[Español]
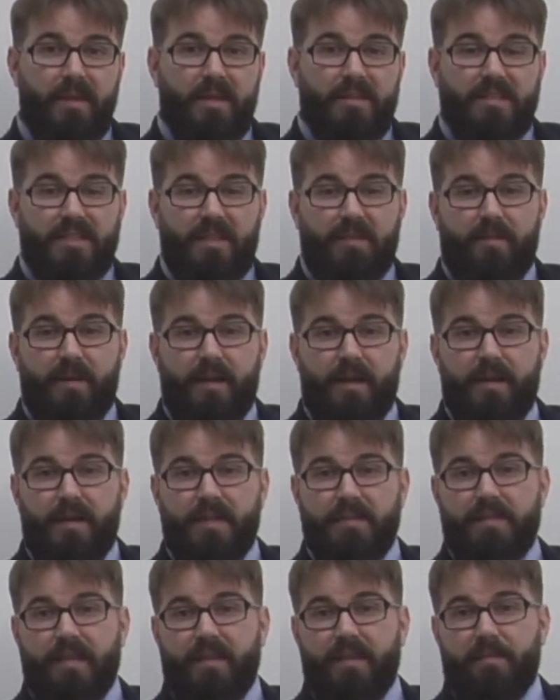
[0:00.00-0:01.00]
Si bien
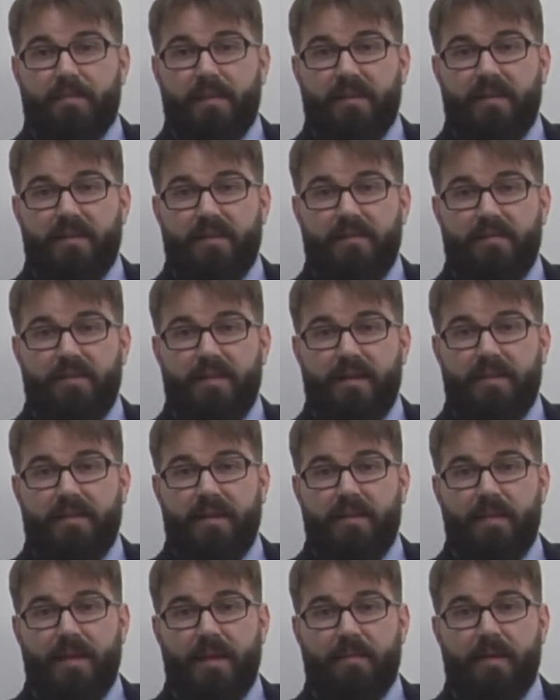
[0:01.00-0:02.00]
esta independencia
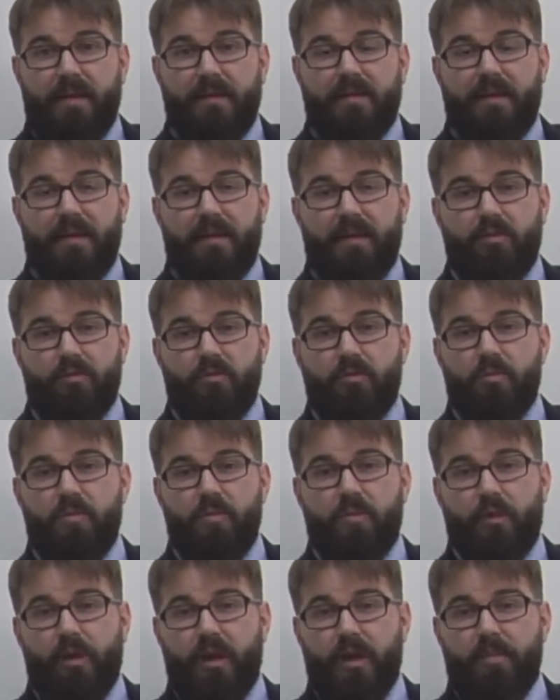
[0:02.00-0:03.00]
también había traído
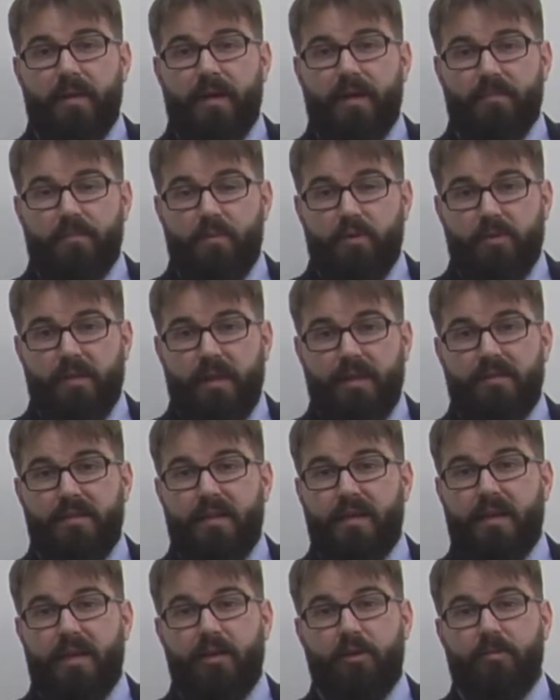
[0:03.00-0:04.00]
un problema
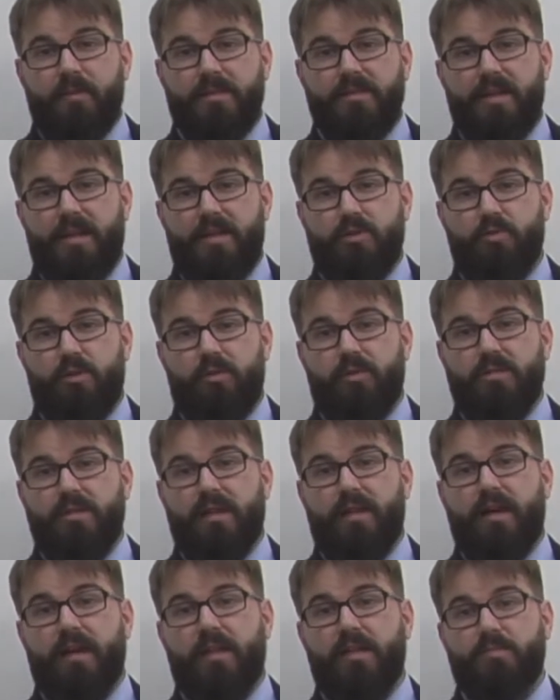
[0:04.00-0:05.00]
importante que no iba a ser resuelto
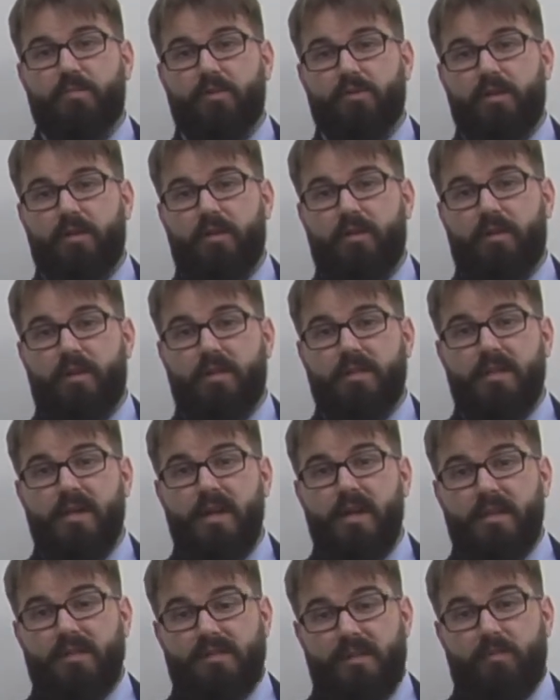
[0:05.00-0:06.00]
hasta décadas posteriores,
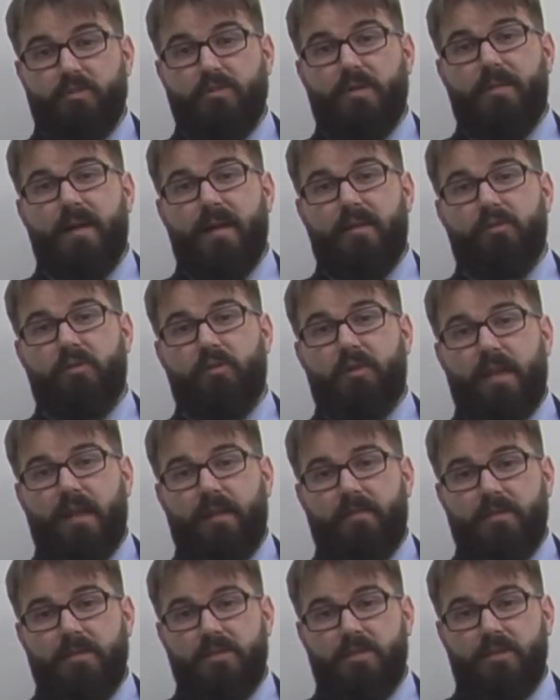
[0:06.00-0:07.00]
estamos hablando de la
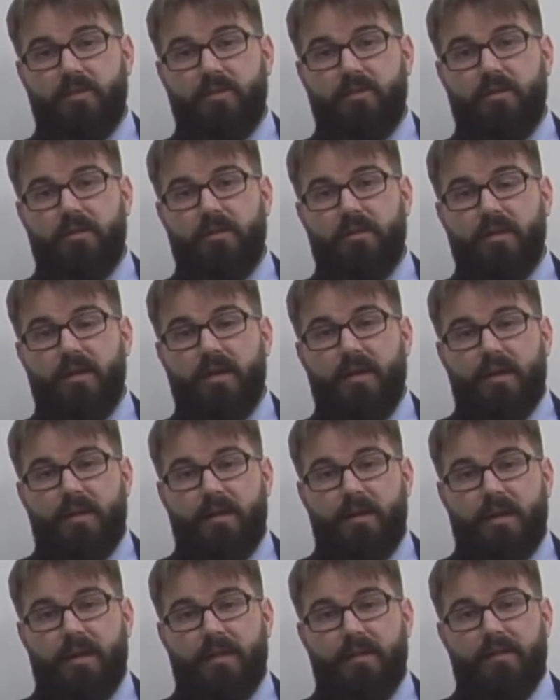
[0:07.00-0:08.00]
división
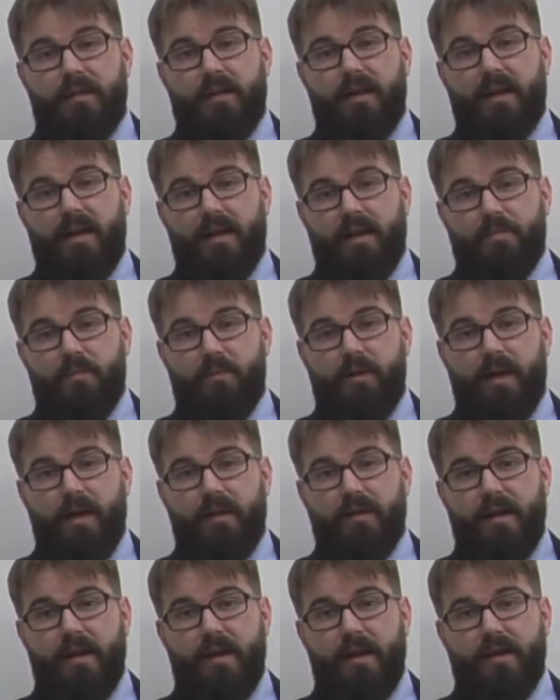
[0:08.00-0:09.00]
entre la
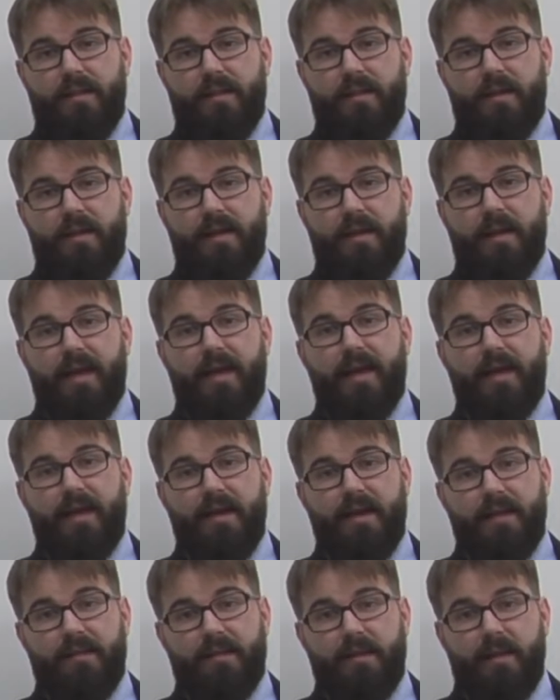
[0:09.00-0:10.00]
República de Irlanda e
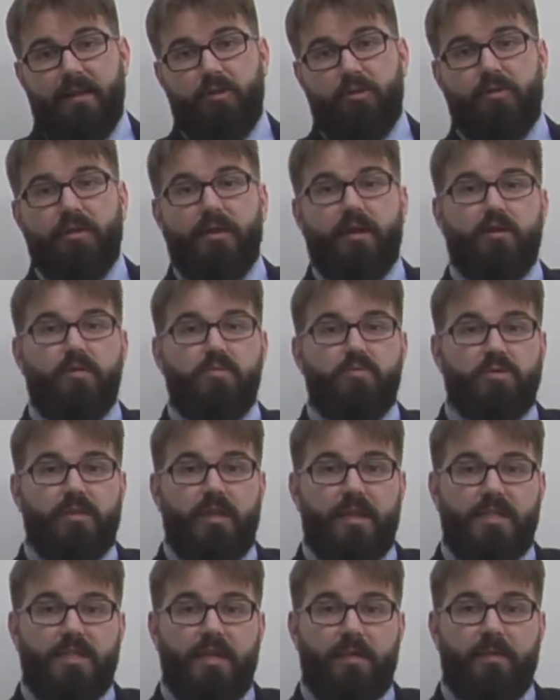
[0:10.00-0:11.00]
Irlanda del Norte, que como
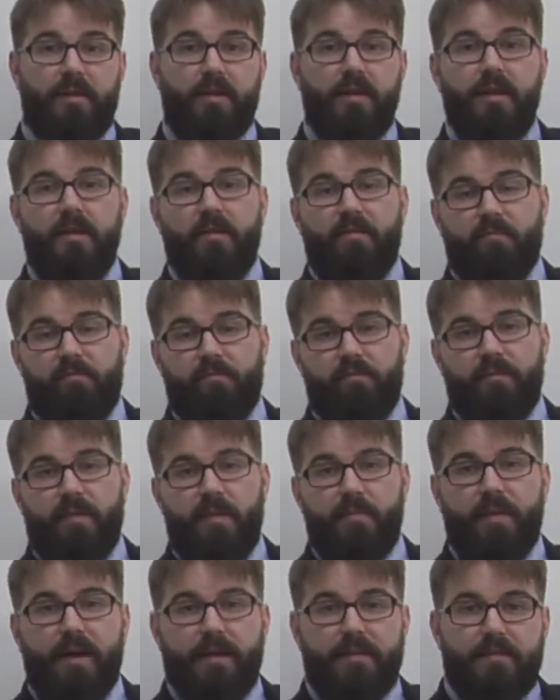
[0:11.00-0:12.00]
ustedes saben
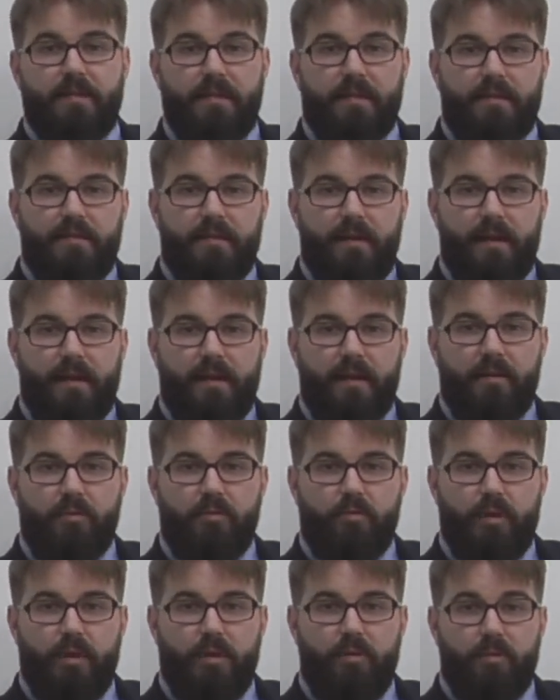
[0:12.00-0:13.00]
forma parte del
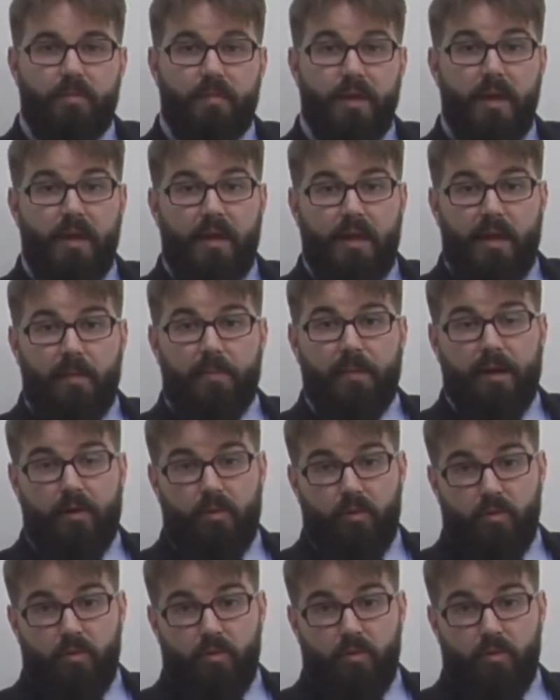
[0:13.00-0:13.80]
Reino Unido, y para